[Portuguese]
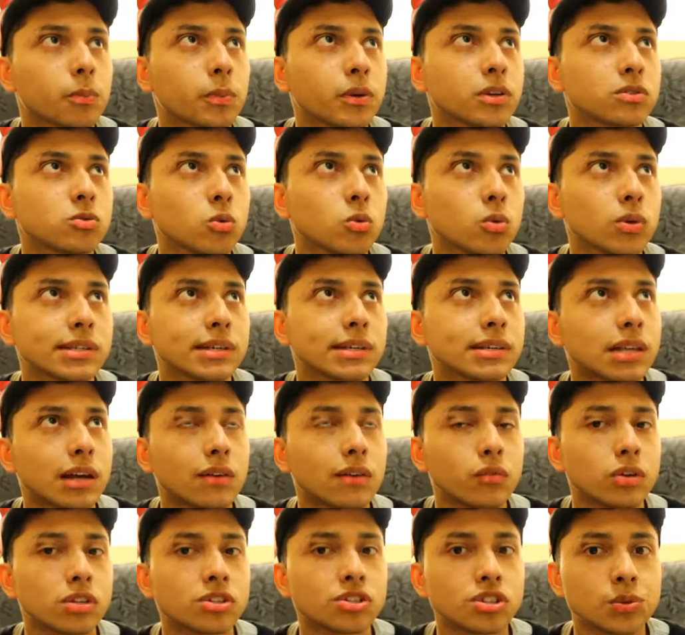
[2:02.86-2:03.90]
pessoas que
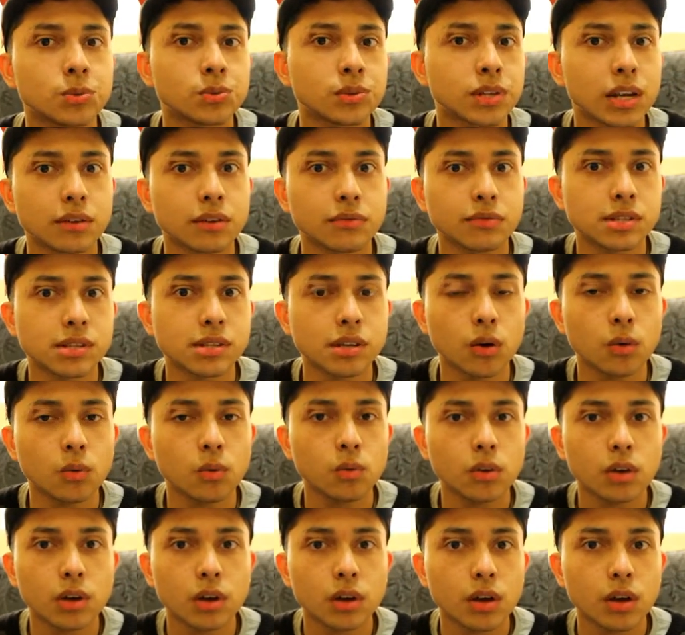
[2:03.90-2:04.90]
estavam assistindo televisão,